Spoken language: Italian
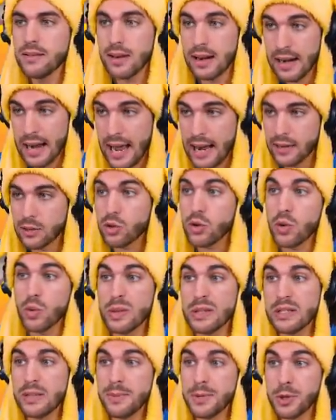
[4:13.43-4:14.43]
Tra l'altro in
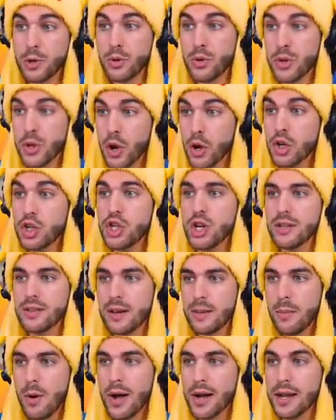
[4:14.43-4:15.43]
questo episodio di oggi
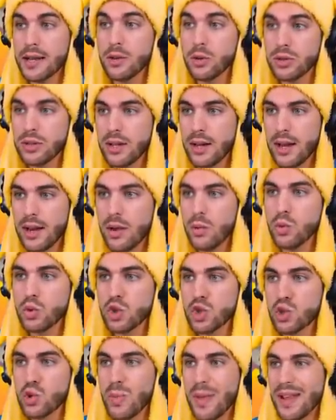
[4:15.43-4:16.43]
andremo anche ad ottenere uno
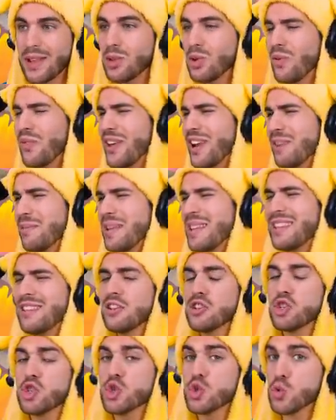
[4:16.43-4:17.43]
strumento
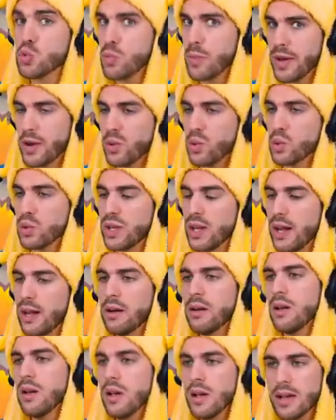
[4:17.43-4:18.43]
veramente super
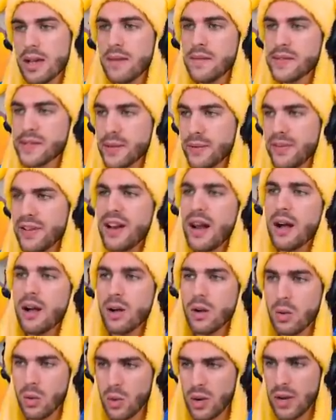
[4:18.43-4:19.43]
utile che vi servirà
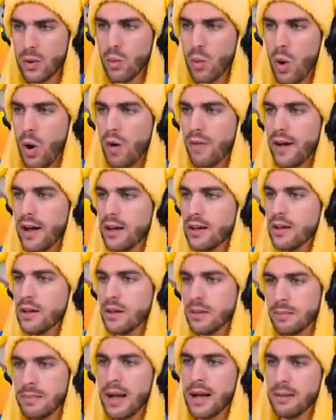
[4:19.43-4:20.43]
con le uova,
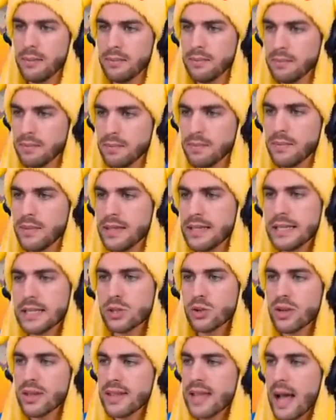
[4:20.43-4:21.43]
ma
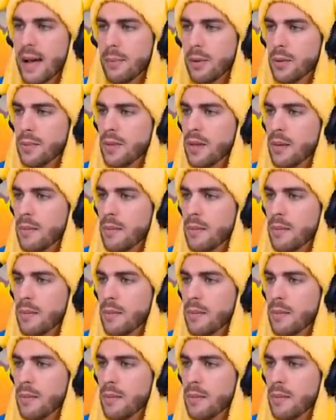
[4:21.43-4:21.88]
adesso andiamo.